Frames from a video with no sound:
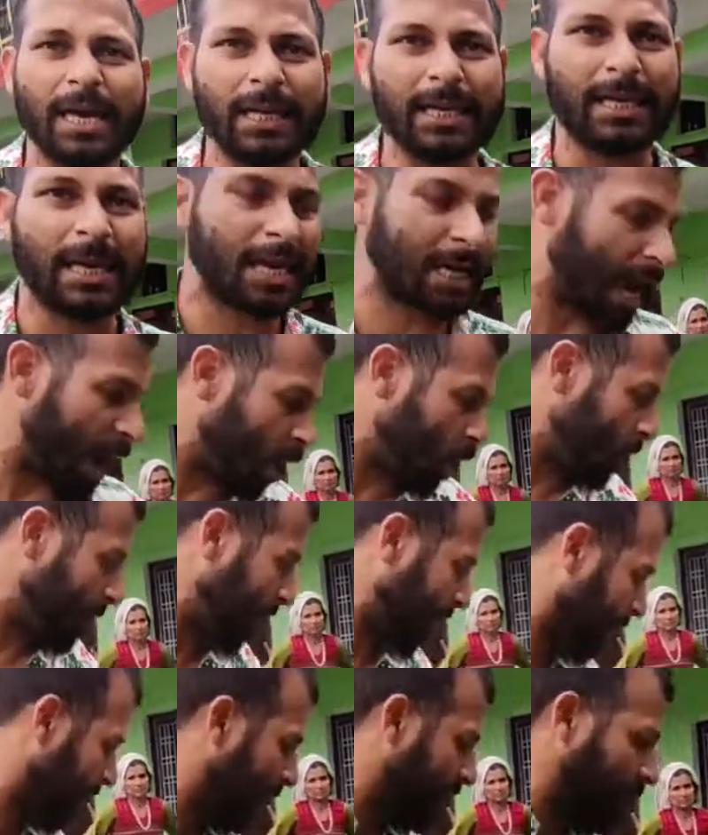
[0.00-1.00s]
इनके गाँव में
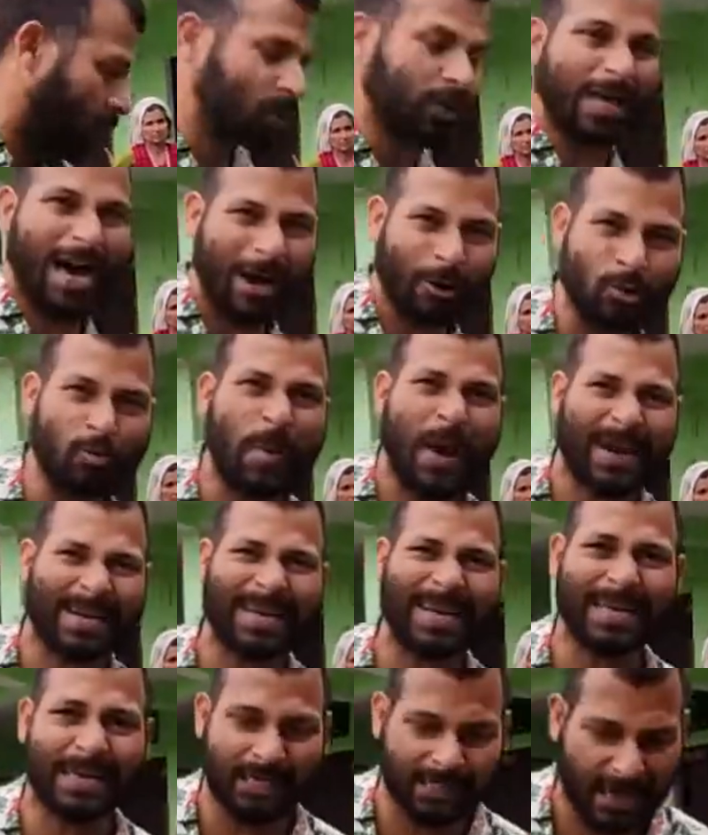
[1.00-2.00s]
और दारू
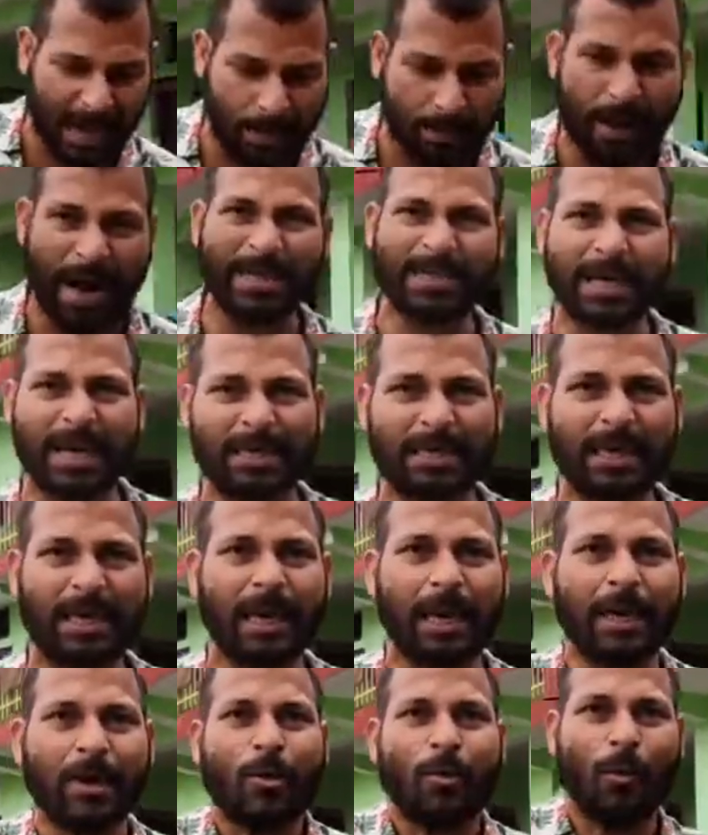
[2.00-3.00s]
बांटने की जहां बात आती
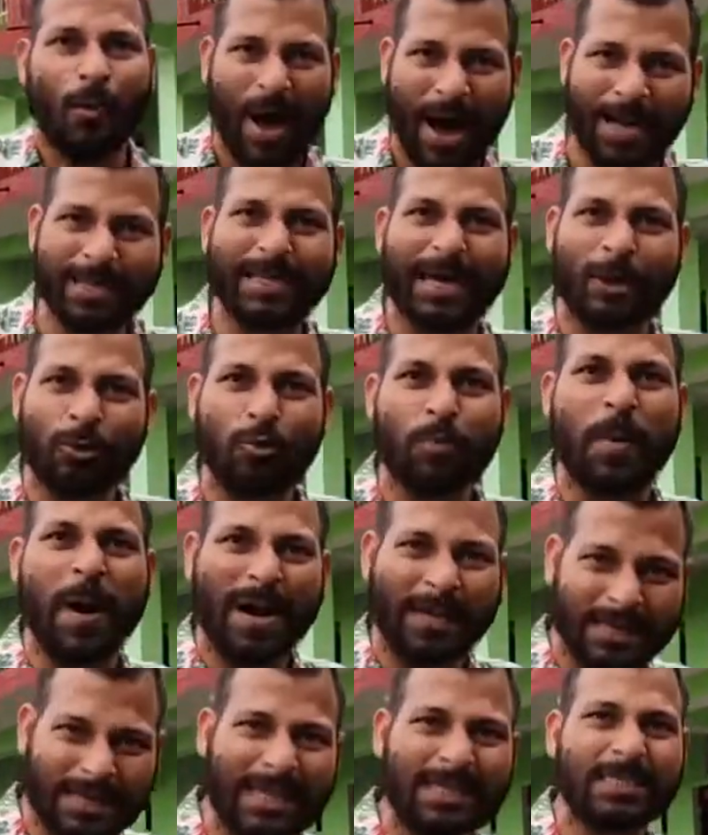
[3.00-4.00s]
है वहां दारू
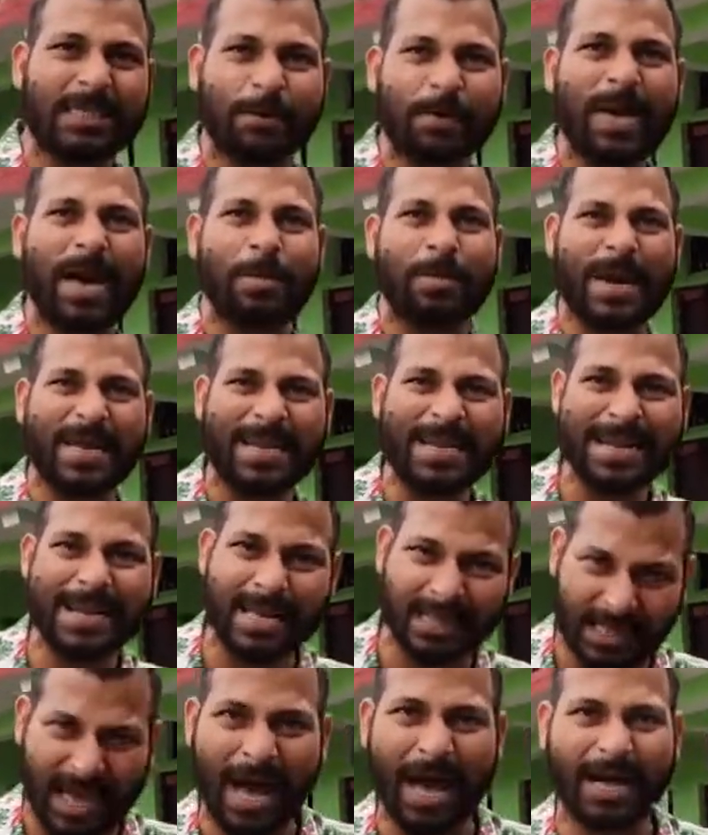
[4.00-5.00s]
बांटते समय हमारे
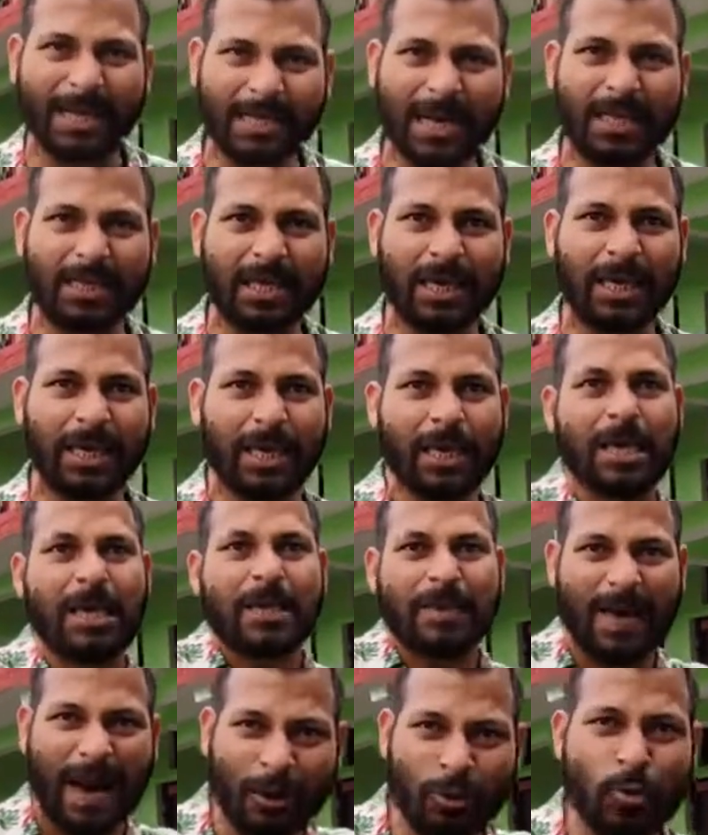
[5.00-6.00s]
नेता आ जाते हैं
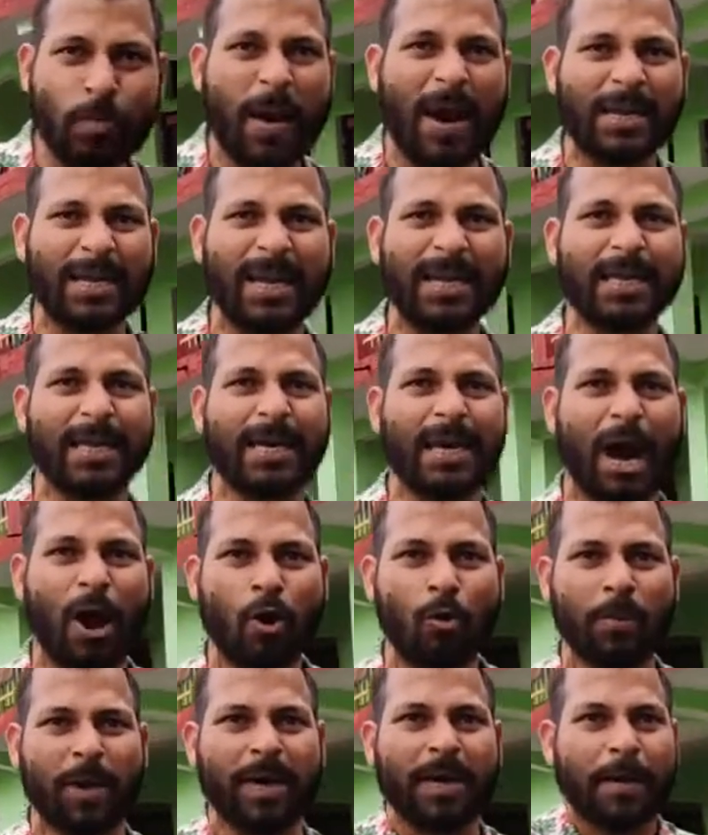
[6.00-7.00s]
दारू बांटेंगे गांव
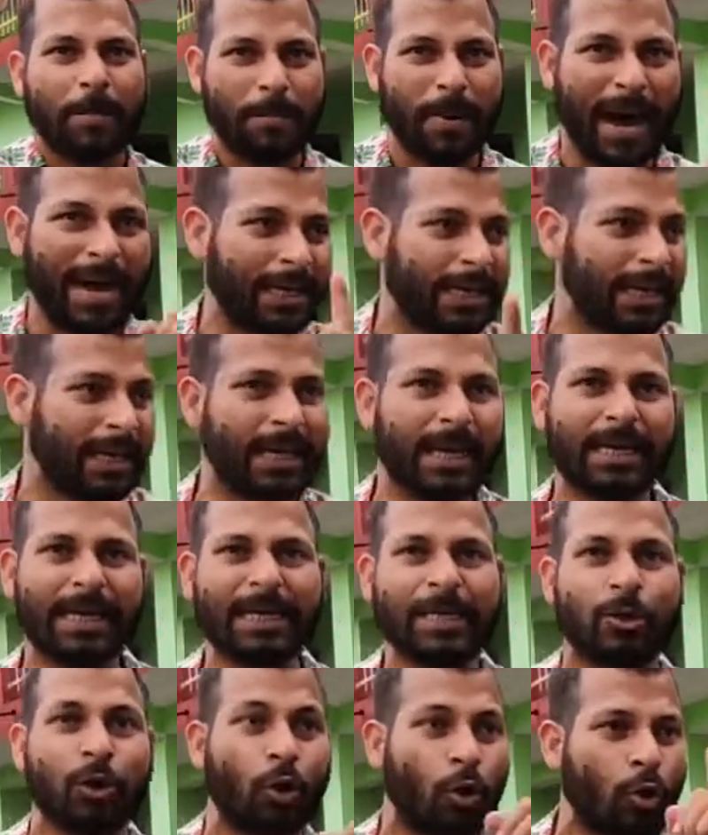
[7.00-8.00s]
में बाकी
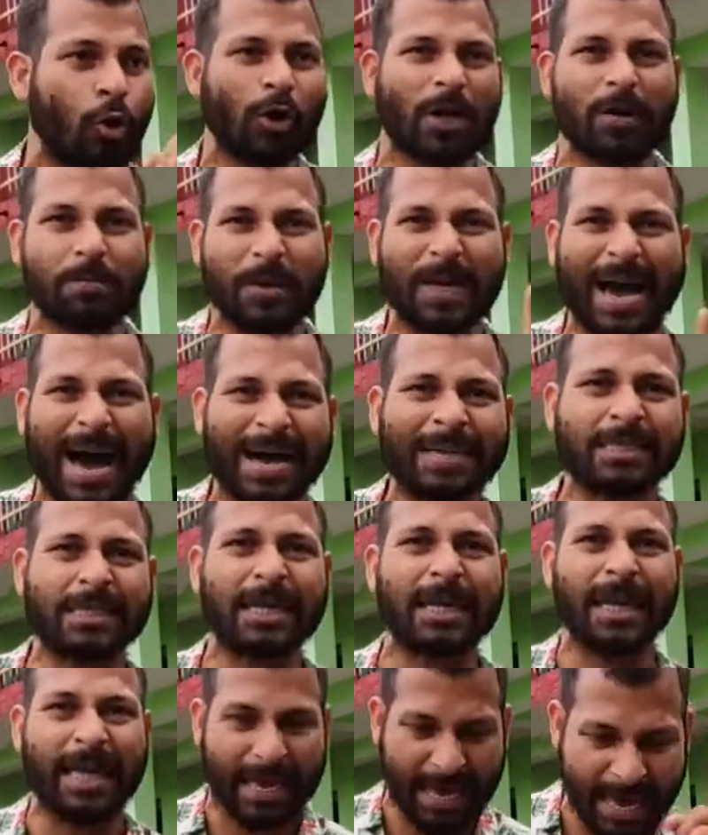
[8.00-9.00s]
लेकिन लोगों के विकास के
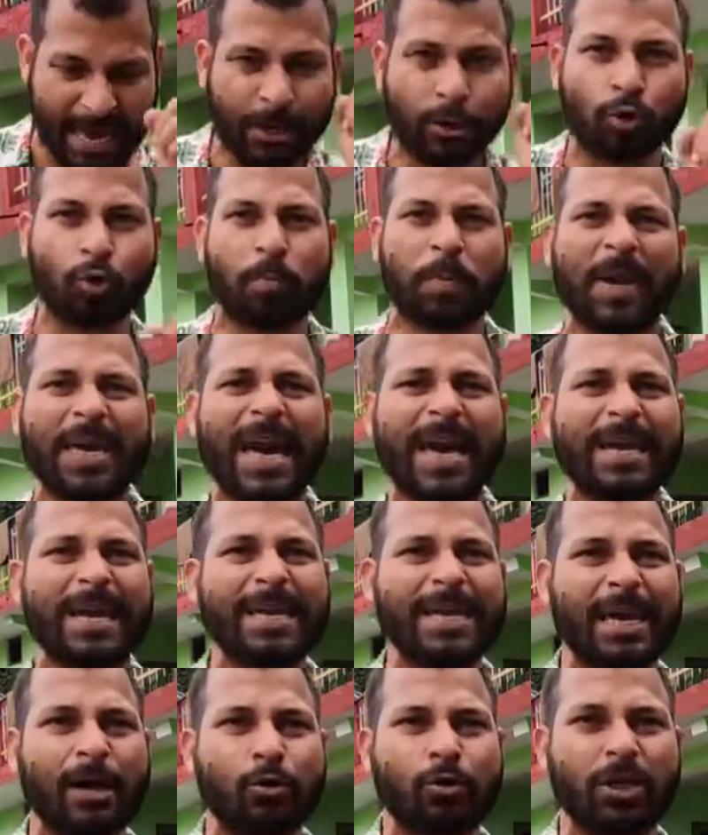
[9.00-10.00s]
लिए एक रुपया नहीं
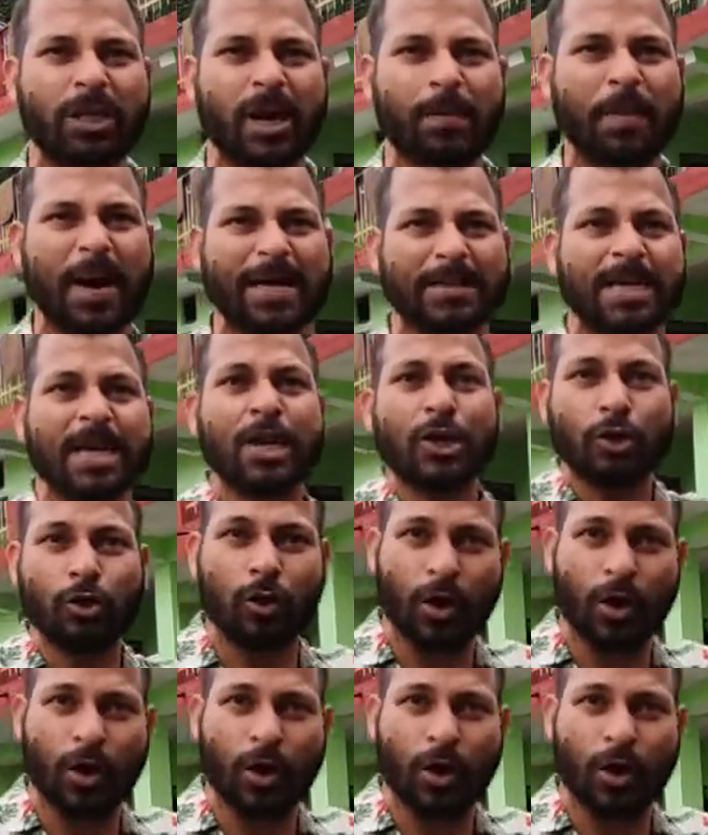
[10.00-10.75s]
है उनके पास